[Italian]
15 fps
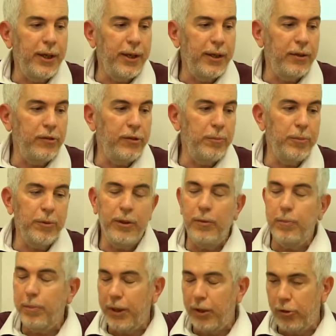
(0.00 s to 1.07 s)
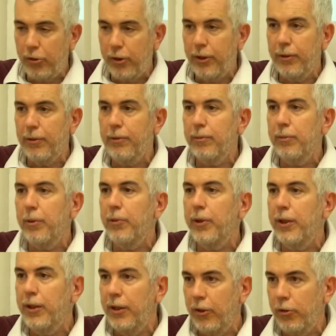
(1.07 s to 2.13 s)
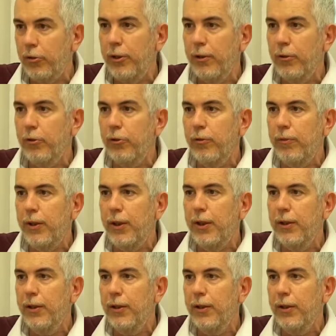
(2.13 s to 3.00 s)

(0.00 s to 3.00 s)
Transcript: ad esempio del pesce, no? come quelle di isole e così via.